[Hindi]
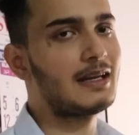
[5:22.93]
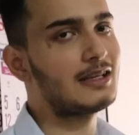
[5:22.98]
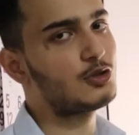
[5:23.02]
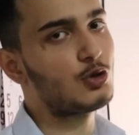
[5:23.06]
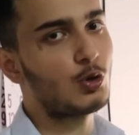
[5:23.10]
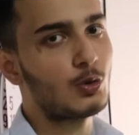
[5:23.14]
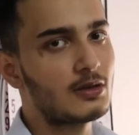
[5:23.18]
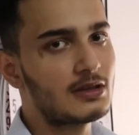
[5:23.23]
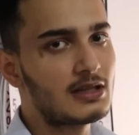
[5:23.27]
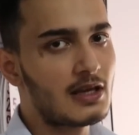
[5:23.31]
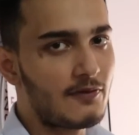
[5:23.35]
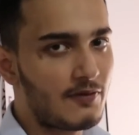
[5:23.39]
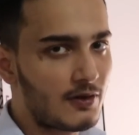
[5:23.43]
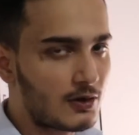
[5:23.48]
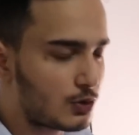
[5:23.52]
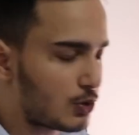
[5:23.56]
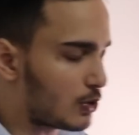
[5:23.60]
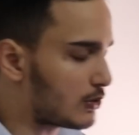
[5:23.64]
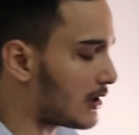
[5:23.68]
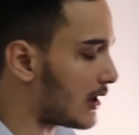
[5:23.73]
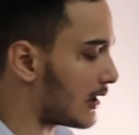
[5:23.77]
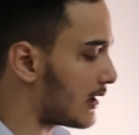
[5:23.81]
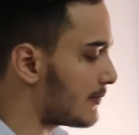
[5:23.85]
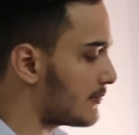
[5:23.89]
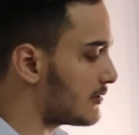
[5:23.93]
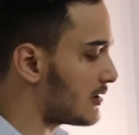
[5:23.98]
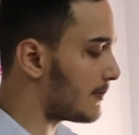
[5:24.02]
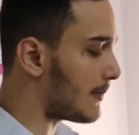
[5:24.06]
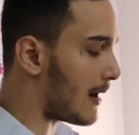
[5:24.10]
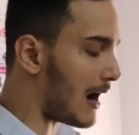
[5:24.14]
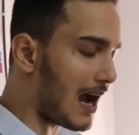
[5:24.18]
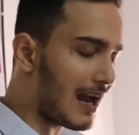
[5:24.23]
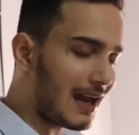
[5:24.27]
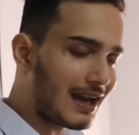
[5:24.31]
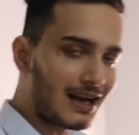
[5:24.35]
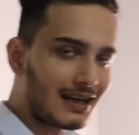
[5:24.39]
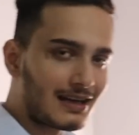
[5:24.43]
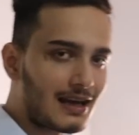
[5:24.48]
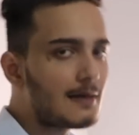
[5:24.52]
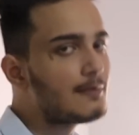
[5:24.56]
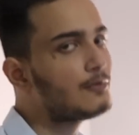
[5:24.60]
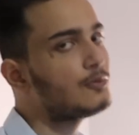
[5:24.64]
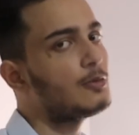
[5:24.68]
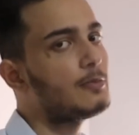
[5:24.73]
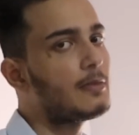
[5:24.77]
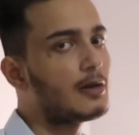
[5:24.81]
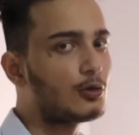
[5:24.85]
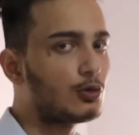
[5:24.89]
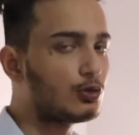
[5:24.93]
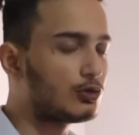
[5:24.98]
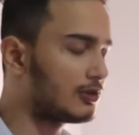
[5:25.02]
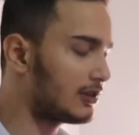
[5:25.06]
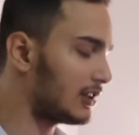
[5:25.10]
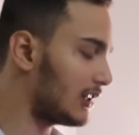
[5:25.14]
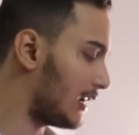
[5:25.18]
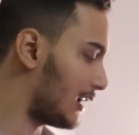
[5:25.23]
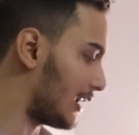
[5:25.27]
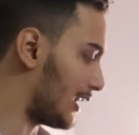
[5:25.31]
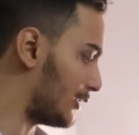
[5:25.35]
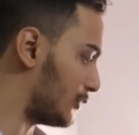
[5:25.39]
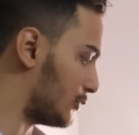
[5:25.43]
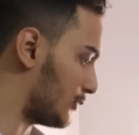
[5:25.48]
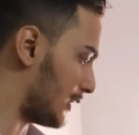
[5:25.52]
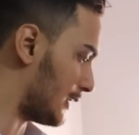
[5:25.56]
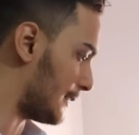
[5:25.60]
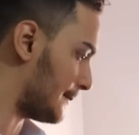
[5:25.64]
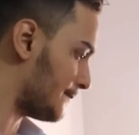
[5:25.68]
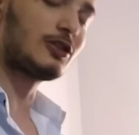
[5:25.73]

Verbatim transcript: मैंने छोड़ दिया फिर सोचा कि जब आएगा रैम तो मैं खुद से लगा लूंगा